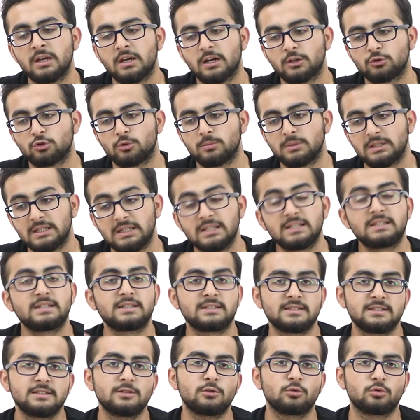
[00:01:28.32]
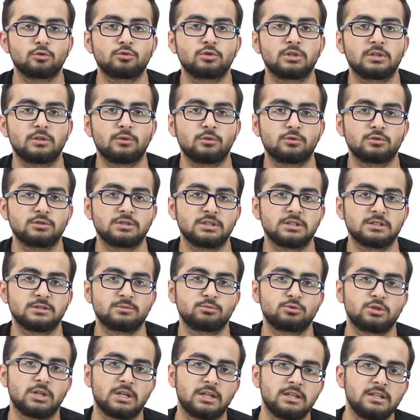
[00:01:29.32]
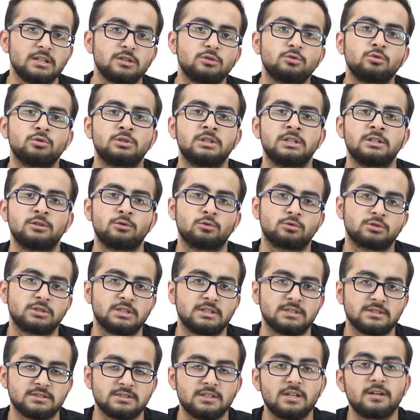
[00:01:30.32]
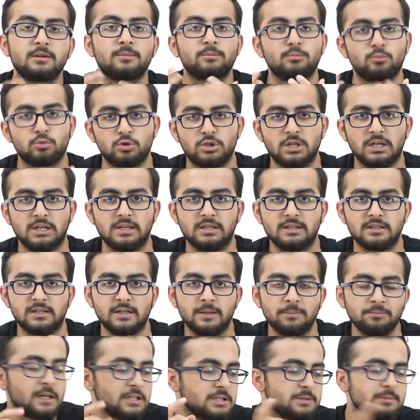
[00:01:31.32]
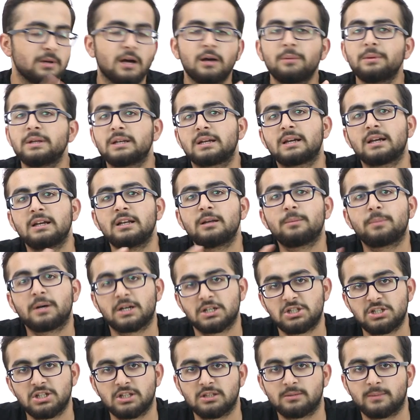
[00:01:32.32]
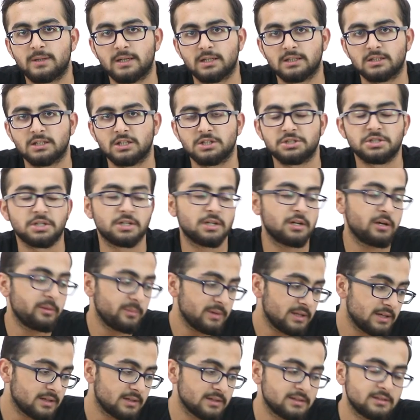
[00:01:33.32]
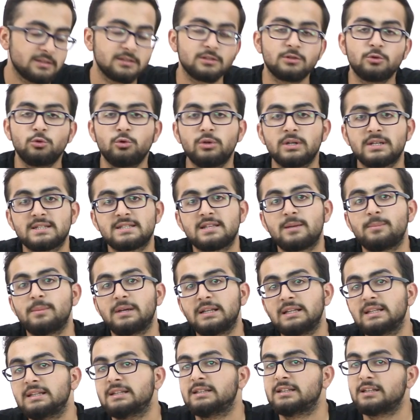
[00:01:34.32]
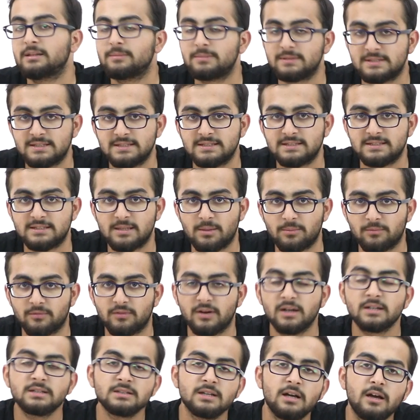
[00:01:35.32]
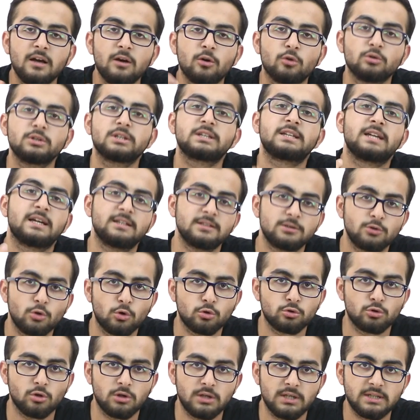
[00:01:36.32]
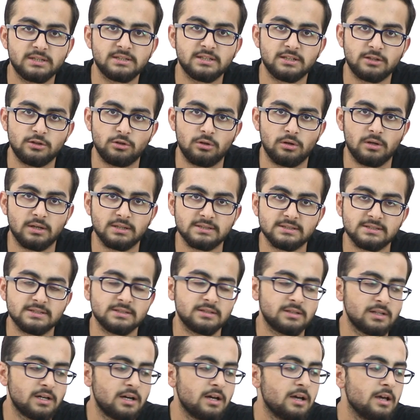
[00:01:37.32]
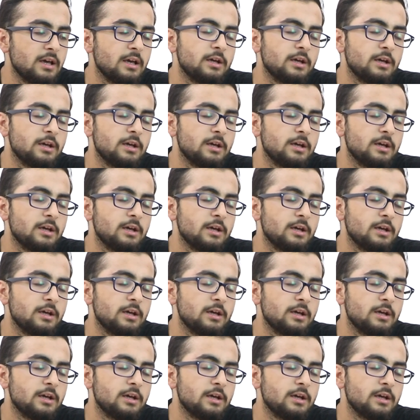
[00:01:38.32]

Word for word: Atıyorum İngiltere'de de okusanız bu şekilde, Türkiye'de okusanız da bu şekilde. Şimdi Amerika ile başlayalım arkadaşlar. Amerika'nın USMLE diye bir sistemi var. Ona kendi doktorları da giriyor aslında.